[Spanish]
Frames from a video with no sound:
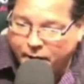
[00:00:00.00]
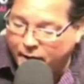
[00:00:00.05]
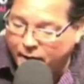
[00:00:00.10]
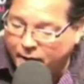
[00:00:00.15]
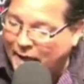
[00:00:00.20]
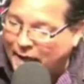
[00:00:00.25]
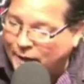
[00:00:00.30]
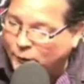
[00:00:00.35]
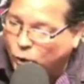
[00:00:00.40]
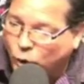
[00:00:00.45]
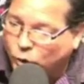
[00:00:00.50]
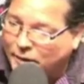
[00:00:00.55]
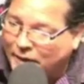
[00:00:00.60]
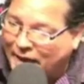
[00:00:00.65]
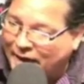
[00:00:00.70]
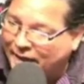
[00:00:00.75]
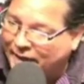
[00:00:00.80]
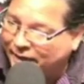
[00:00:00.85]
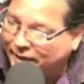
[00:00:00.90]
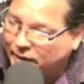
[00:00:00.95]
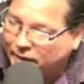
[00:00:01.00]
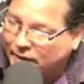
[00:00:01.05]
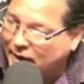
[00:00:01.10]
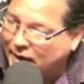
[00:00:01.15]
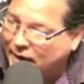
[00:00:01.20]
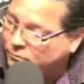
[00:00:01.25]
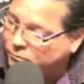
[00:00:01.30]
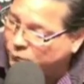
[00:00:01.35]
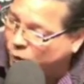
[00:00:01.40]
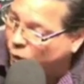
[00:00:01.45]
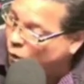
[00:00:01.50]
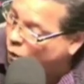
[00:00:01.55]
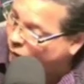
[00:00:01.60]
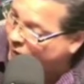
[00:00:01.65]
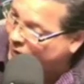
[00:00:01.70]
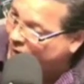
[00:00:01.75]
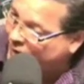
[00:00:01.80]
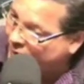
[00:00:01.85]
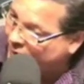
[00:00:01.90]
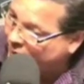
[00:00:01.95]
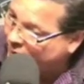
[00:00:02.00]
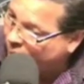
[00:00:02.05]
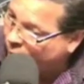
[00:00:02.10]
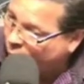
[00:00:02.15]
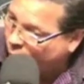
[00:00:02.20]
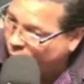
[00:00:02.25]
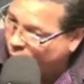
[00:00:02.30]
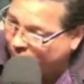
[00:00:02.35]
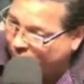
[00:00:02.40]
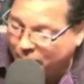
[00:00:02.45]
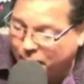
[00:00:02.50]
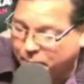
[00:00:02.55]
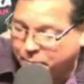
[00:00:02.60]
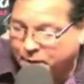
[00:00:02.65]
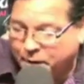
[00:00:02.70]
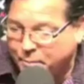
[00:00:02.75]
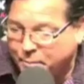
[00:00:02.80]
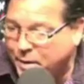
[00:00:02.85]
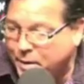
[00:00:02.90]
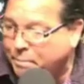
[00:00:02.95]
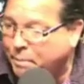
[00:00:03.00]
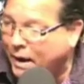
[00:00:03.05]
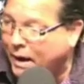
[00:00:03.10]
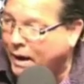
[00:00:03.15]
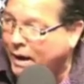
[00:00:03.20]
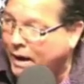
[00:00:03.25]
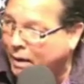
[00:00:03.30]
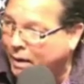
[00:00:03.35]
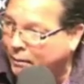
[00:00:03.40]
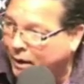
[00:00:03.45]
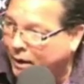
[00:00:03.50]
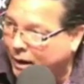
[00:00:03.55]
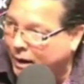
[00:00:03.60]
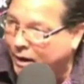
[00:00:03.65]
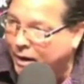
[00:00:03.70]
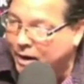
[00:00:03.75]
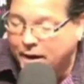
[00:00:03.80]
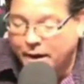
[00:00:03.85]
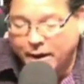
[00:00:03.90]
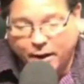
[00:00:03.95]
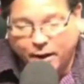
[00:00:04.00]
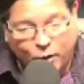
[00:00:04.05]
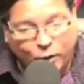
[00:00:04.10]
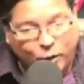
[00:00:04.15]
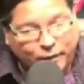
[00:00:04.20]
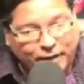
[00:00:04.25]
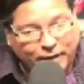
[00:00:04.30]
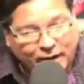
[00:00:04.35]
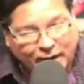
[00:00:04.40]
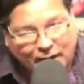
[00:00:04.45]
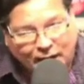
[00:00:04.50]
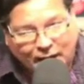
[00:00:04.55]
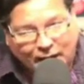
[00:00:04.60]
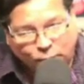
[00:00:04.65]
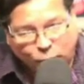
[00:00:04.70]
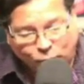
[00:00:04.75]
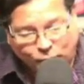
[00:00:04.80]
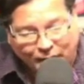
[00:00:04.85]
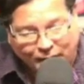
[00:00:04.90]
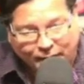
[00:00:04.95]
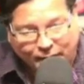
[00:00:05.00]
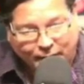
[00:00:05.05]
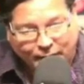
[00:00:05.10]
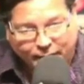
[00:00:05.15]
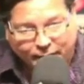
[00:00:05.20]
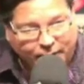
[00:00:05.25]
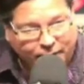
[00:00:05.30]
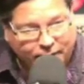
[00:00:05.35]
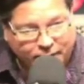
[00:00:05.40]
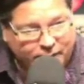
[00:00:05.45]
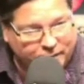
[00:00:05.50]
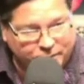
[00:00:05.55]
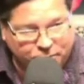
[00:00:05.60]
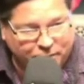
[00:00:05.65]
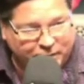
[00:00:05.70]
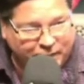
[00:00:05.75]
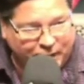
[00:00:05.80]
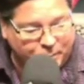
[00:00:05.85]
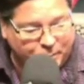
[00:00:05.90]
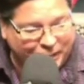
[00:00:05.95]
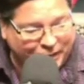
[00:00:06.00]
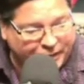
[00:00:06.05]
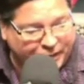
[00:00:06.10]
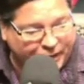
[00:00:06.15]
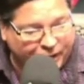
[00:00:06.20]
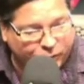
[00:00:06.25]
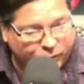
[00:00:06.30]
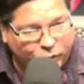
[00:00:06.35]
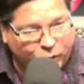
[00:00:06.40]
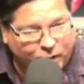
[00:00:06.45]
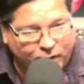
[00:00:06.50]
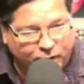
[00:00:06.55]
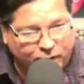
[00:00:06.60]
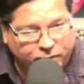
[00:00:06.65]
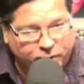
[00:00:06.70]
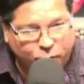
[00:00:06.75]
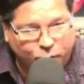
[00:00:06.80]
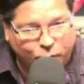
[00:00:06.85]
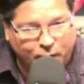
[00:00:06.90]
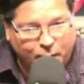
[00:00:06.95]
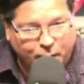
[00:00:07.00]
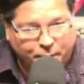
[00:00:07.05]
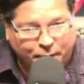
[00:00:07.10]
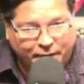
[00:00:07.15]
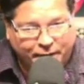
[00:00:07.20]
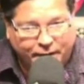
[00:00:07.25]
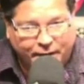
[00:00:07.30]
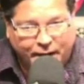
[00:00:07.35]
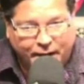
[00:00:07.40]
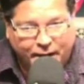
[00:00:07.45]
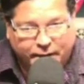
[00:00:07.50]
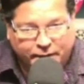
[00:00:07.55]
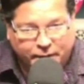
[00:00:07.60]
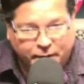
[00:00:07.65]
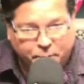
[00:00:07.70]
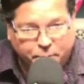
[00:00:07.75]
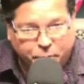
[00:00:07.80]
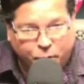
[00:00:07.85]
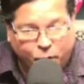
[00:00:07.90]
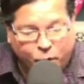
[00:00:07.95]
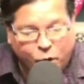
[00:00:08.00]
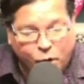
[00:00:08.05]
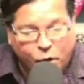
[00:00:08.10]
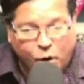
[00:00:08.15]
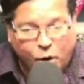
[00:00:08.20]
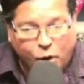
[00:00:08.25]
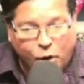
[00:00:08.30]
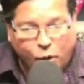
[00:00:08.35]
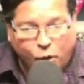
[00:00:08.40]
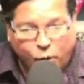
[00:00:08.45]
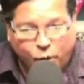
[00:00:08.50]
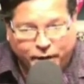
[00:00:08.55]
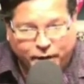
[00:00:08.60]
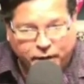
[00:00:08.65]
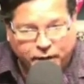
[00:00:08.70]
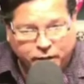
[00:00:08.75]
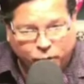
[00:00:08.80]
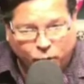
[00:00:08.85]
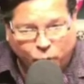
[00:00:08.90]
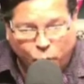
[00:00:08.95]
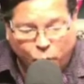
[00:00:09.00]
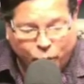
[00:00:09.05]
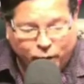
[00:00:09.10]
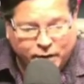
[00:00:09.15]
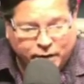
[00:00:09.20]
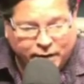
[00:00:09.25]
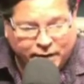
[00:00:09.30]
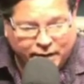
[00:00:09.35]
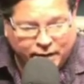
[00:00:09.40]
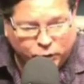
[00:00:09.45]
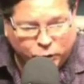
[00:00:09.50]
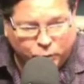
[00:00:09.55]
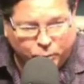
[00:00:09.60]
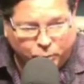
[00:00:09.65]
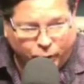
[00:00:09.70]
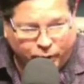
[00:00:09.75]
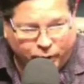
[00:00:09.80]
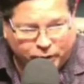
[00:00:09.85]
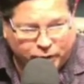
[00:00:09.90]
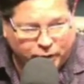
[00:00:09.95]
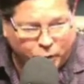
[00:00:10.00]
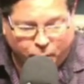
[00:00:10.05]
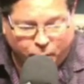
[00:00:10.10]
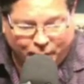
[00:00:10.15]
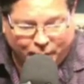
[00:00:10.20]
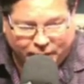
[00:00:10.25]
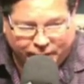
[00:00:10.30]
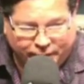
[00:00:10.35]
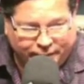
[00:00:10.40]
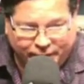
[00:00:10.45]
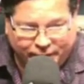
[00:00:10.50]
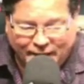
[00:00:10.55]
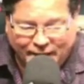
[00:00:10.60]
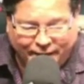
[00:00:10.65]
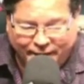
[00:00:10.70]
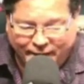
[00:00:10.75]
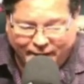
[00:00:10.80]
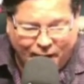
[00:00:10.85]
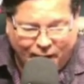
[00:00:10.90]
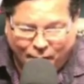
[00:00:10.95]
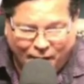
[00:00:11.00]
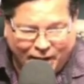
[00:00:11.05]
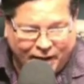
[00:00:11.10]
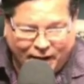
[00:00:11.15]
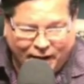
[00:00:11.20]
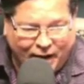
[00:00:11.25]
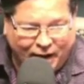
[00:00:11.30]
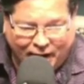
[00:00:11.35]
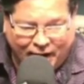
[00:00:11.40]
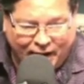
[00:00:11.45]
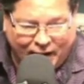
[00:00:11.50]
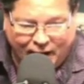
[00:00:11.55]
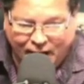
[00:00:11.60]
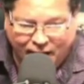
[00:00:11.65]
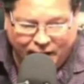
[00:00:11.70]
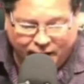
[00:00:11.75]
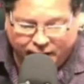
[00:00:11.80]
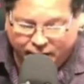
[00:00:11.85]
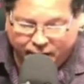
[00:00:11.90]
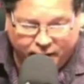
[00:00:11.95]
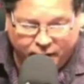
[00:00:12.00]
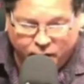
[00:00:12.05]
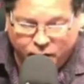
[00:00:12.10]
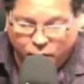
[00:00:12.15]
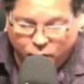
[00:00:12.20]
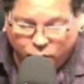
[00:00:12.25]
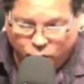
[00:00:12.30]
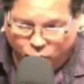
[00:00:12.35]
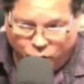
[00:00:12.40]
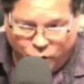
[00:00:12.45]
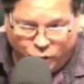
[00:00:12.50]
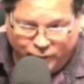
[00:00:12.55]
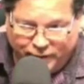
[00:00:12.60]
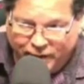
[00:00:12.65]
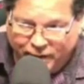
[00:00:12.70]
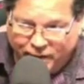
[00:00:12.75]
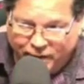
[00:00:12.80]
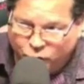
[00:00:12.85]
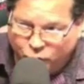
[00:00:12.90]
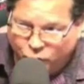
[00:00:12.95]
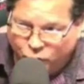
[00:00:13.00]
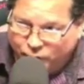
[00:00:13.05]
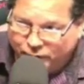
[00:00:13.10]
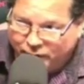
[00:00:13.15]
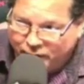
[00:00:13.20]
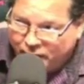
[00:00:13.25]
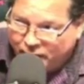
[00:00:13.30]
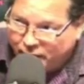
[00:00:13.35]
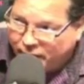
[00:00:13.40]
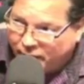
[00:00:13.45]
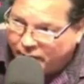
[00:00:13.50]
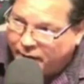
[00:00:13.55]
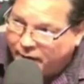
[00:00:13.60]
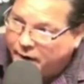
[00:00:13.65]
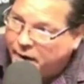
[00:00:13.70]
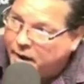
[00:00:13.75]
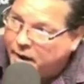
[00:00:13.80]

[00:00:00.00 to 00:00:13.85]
la total, la, yo no dije, oiga bien mis palabras, que yo no dije que la totalidad de, la investigación ha sido una pérdida de tiempo o, un intento político partidista de lavarle la cara a alguien. No, yo no dije eso, yo dije que